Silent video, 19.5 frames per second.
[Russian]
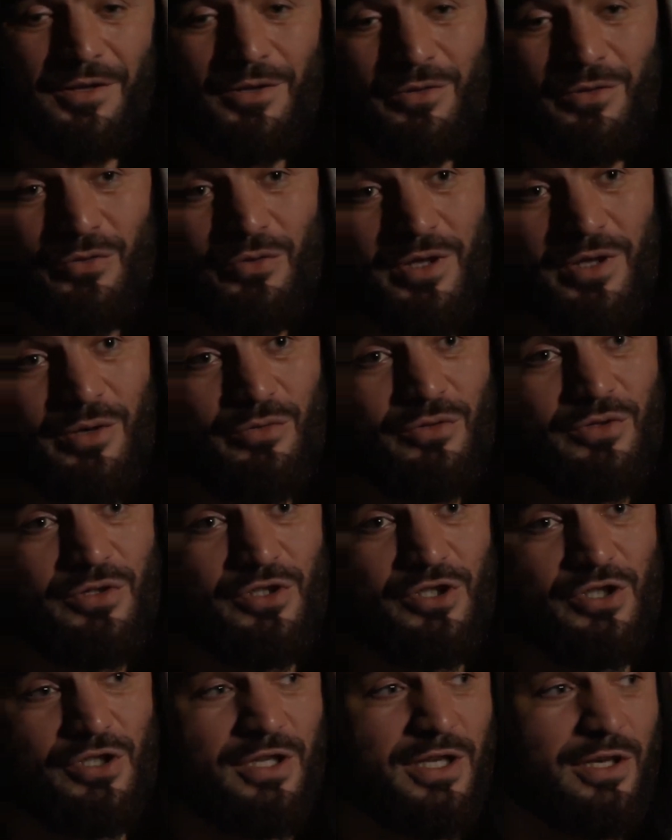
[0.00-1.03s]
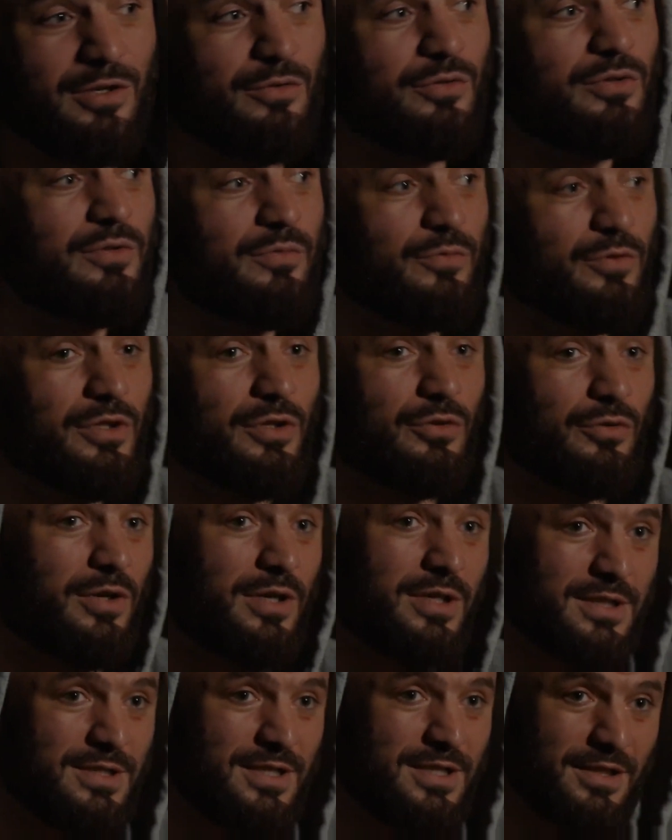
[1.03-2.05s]
Ну я вот считаю, вот, вот
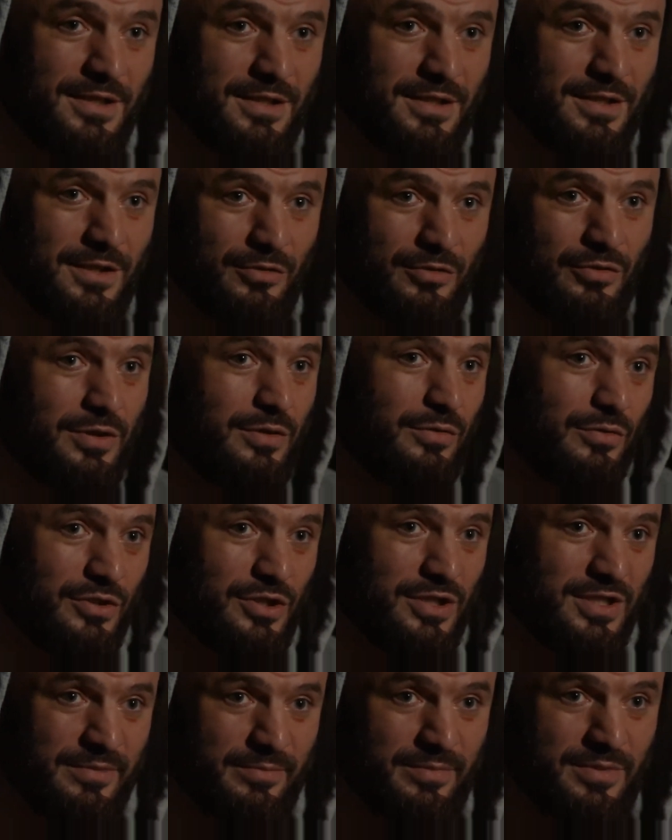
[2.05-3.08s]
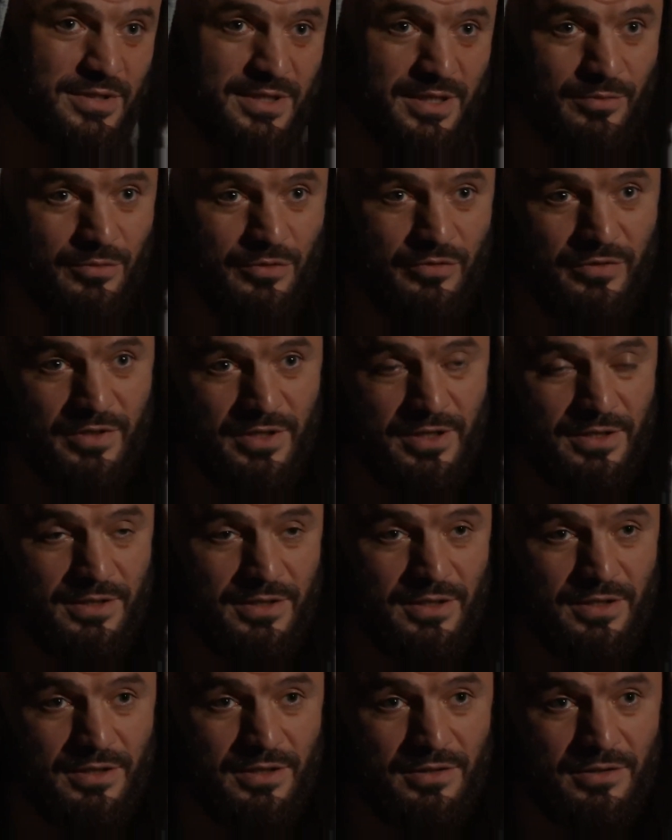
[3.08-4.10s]
такой Александр, который вот сейчас был со мной в
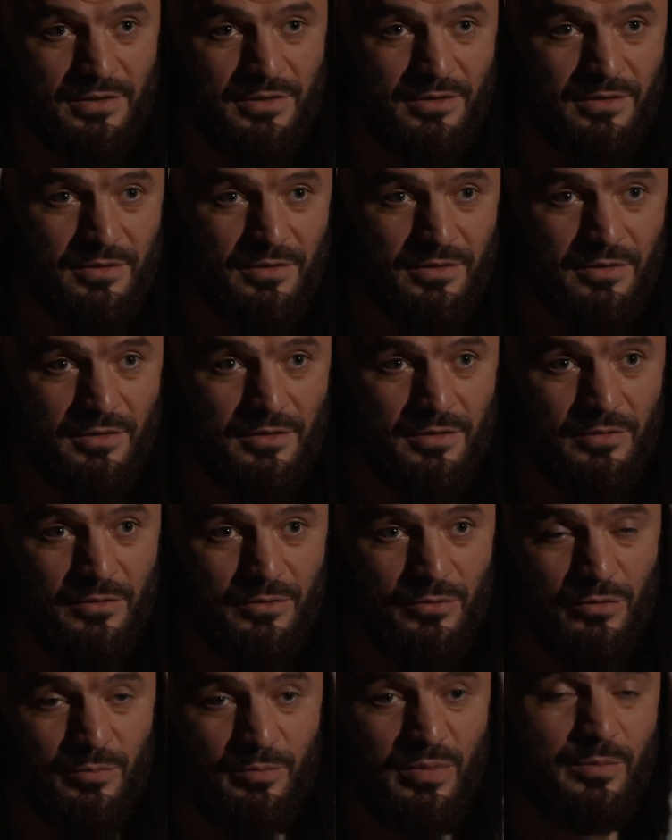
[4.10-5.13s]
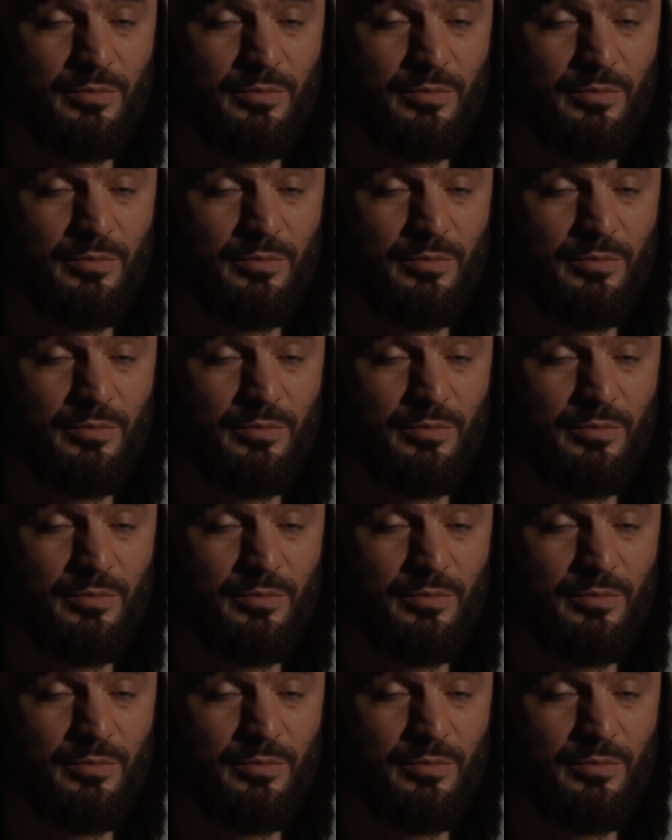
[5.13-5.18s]
клетке, вот по